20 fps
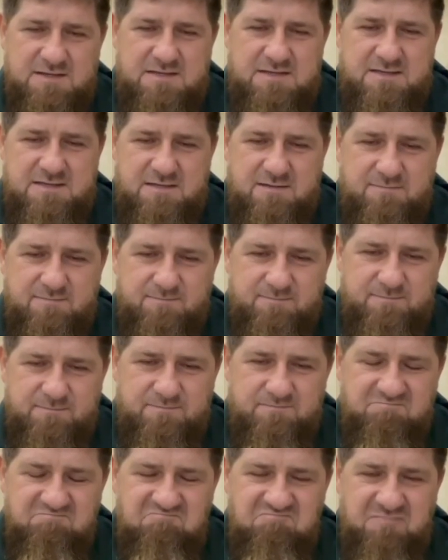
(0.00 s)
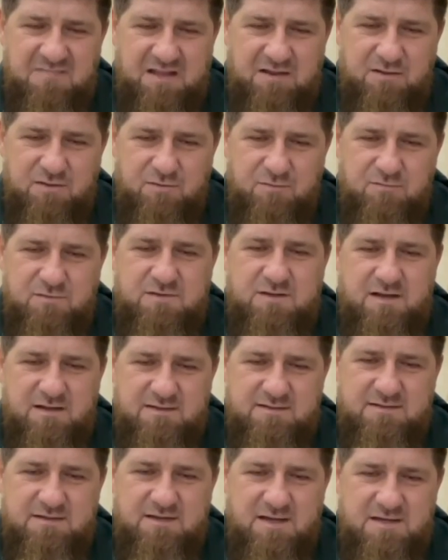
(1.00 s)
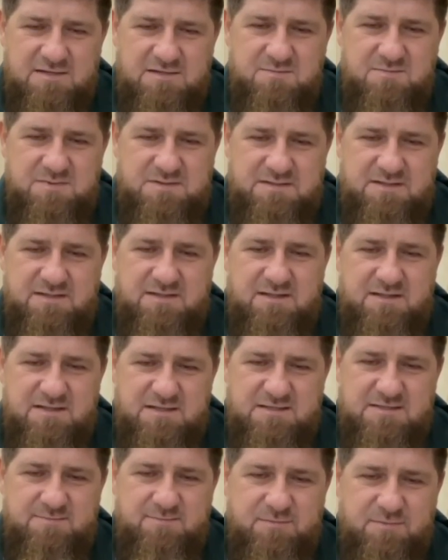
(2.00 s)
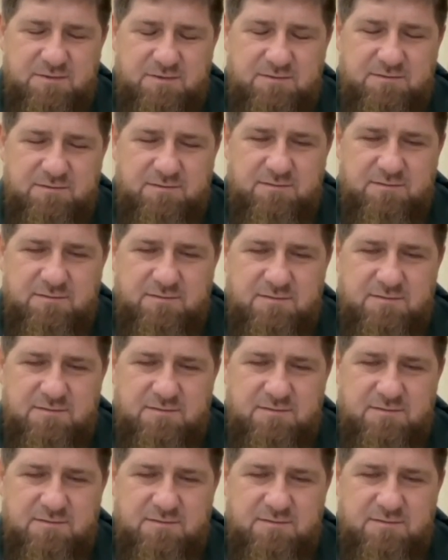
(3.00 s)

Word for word: с, ну, ну так скажем, сатанизм дон.